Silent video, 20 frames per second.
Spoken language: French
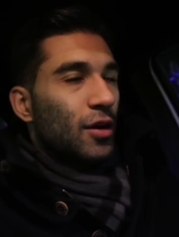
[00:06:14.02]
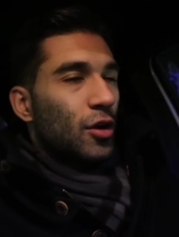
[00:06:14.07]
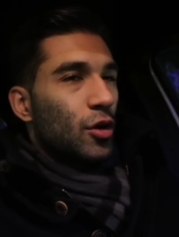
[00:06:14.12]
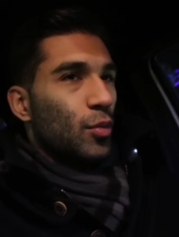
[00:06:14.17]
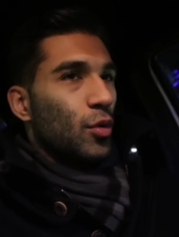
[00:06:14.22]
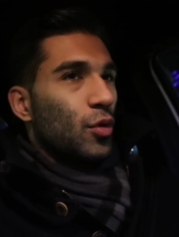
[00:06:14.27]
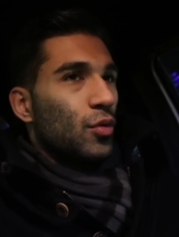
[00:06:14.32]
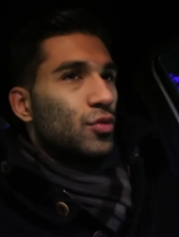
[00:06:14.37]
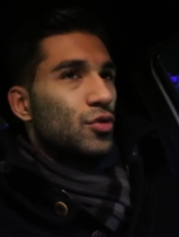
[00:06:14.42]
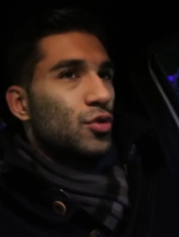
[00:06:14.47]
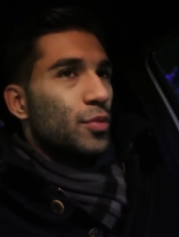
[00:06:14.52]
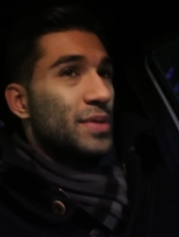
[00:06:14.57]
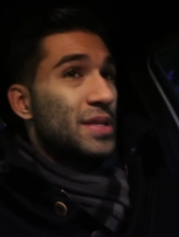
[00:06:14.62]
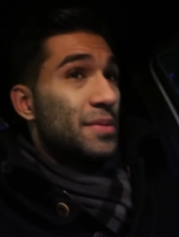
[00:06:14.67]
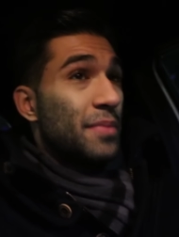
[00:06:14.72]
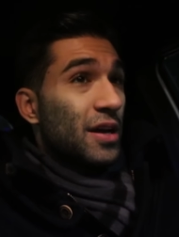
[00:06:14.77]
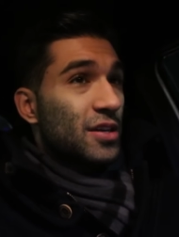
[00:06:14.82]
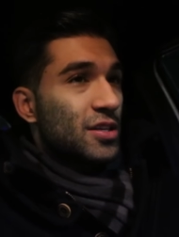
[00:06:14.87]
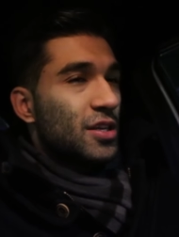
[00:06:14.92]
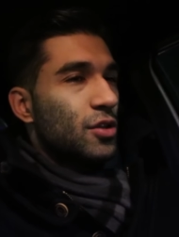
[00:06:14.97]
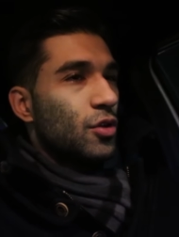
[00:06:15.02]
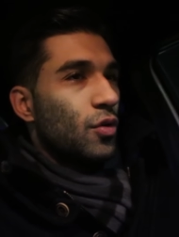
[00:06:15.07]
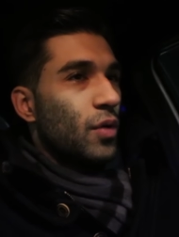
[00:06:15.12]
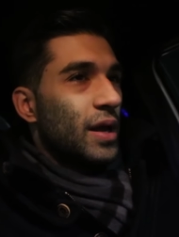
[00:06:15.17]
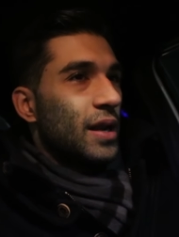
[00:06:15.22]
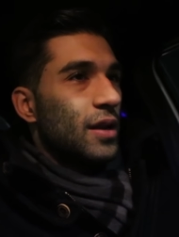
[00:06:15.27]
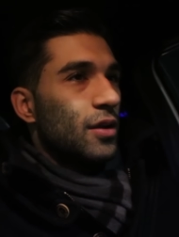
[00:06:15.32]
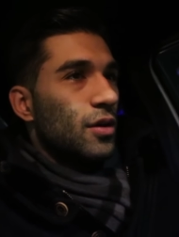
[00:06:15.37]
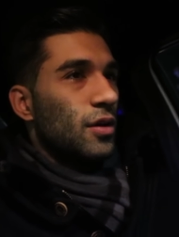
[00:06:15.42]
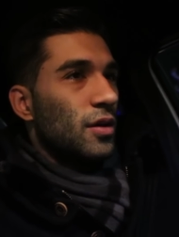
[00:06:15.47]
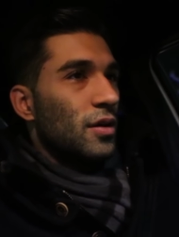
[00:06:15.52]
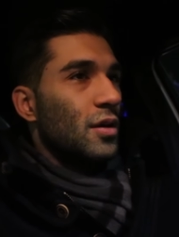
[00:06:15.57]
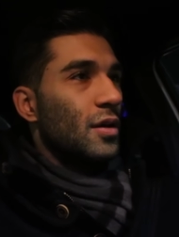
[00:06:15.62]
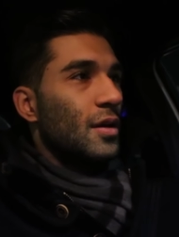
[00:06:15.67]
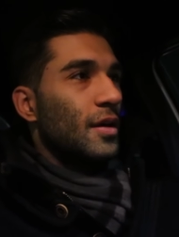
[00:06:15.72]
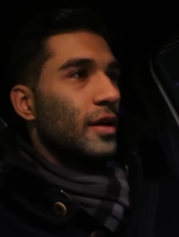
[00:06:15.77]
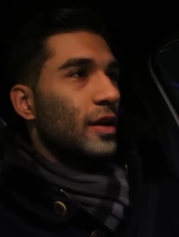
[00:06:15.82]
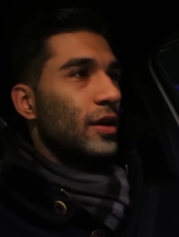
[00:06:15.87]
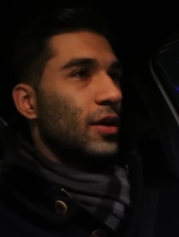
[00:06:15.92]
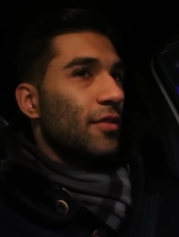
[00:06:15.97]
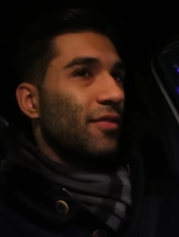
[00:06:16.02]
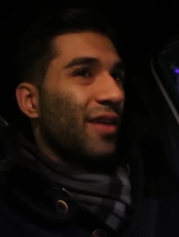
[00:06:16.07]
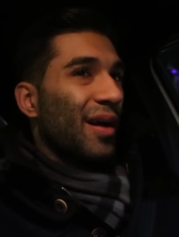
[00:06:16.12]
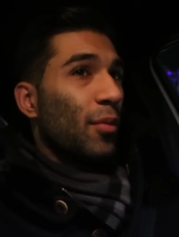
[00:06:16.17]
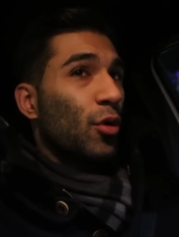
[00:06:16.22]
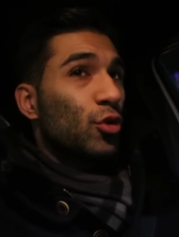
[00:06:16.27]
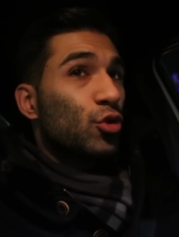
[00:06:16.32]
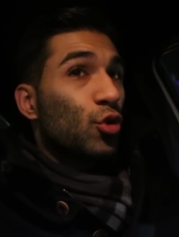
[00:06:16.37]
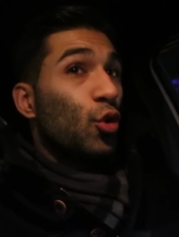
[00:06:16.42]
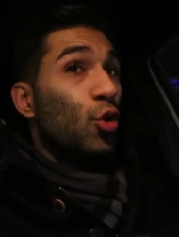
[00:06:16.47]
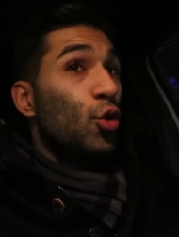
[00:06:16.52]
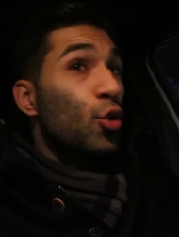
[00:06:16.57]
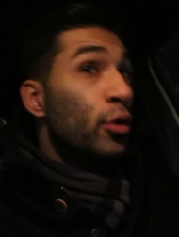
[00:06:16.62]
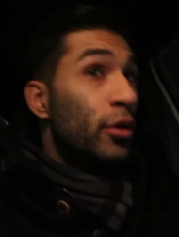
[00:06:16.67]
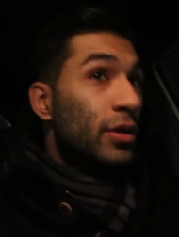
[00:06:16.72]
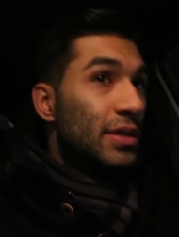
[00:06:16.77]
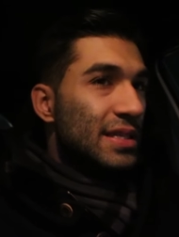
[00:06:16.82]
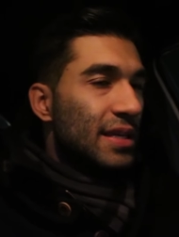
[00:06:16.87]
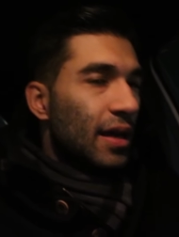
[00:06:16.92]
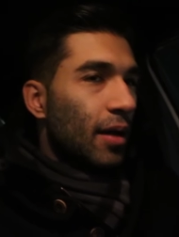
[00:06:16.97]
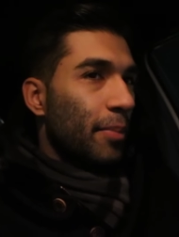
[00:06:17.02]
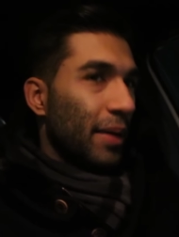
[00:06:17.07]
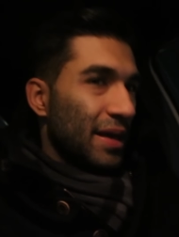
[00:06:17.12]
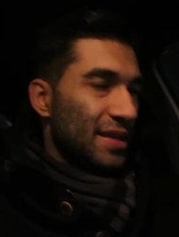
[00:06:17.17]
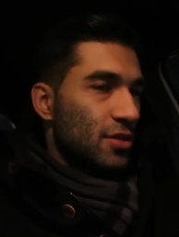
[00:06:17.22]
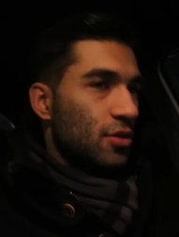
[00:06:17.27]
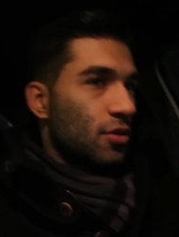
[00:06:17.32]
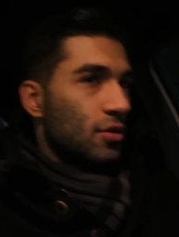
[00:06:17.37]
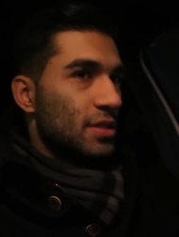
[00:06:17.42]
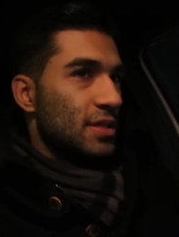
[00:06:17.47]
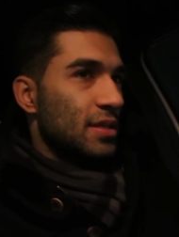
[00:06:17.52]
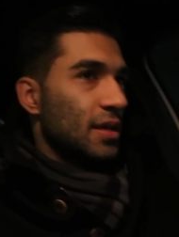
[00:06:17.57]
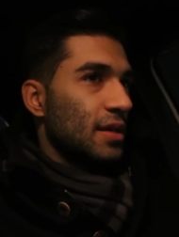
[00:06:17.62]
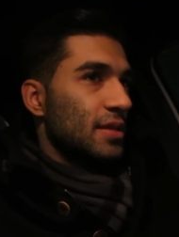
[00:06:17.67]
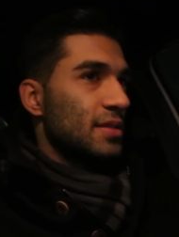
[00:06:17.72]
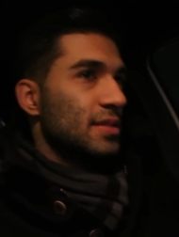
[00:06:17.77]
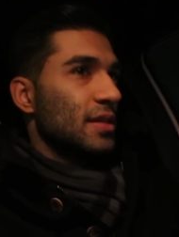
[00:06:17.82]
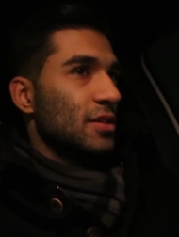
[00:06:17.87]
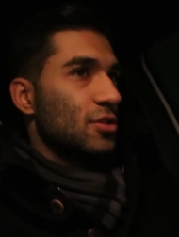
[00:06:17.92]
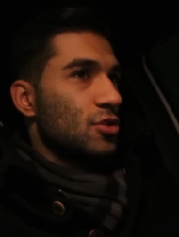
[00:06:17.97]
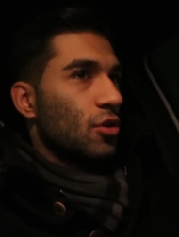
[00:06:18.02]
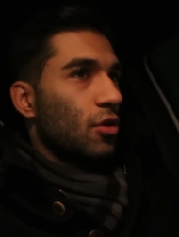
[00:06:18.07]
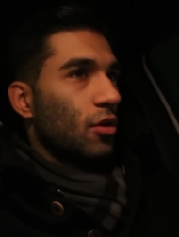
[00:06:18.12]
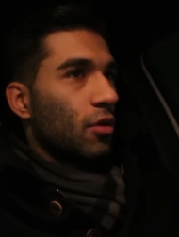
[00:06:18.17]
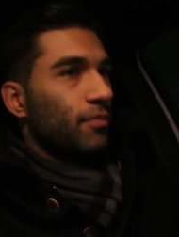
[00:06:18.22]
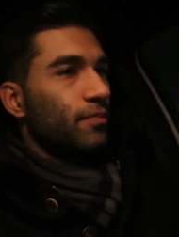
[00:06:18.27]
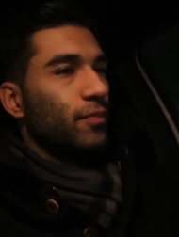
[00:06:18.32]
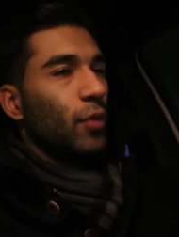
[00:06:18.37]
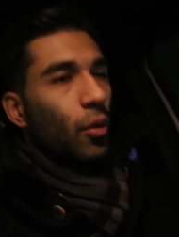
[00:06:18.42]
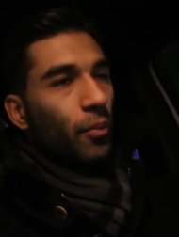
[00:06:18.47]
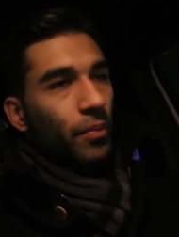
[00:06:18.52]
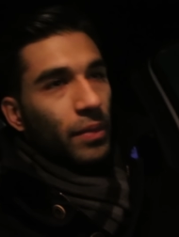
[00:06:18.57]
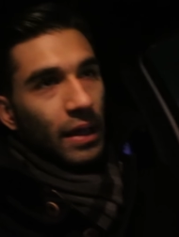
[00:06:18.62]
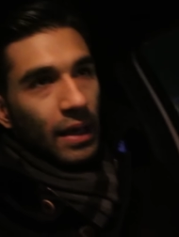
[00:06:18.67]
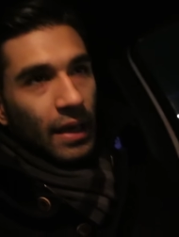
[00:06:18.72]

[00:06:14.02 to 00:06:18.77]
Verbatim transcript: comment, ce petit marché de Noël vraiment de luxe, hein, parce que c'est genre, bon,